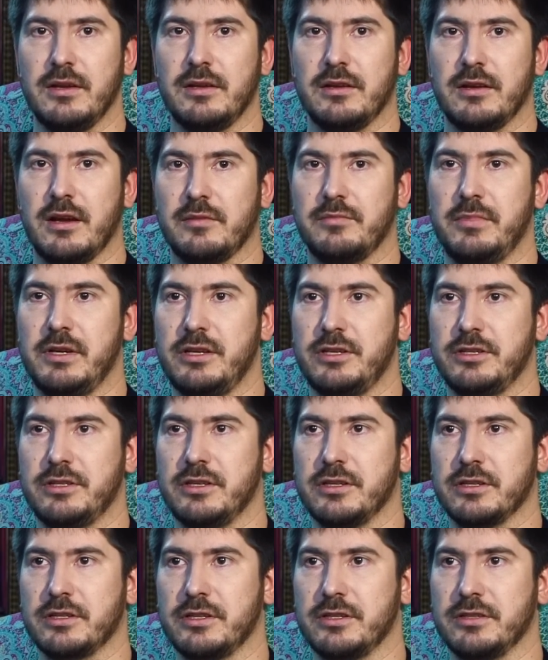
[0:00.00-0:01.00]
как бы
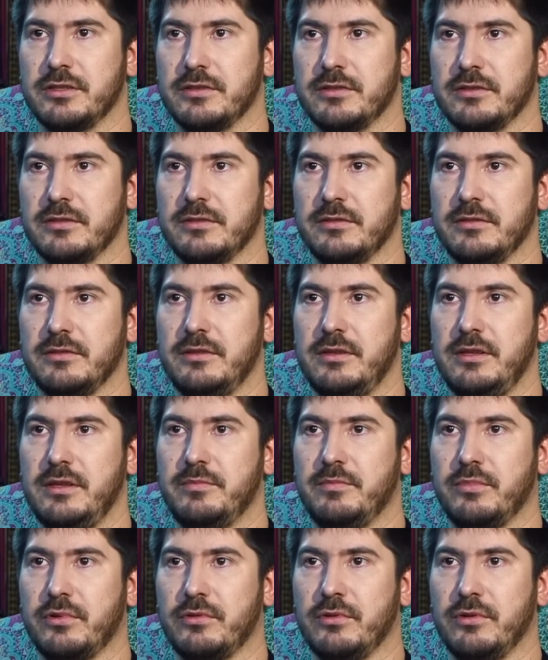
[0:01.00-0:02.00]
личная жизнь, э, и
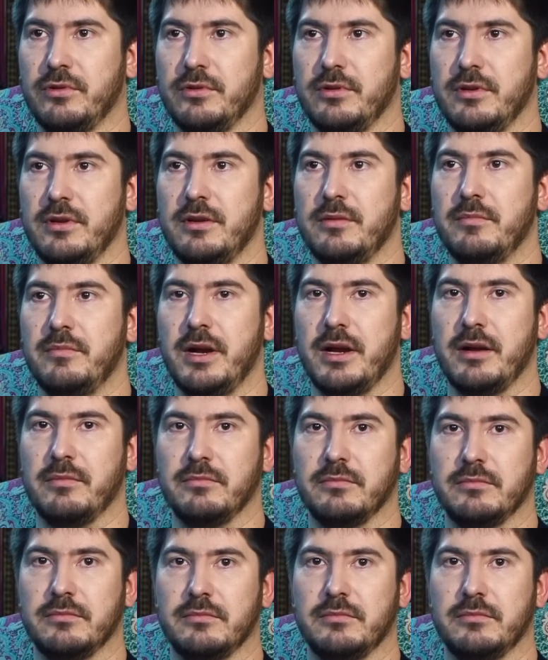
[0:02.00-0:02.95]
про мем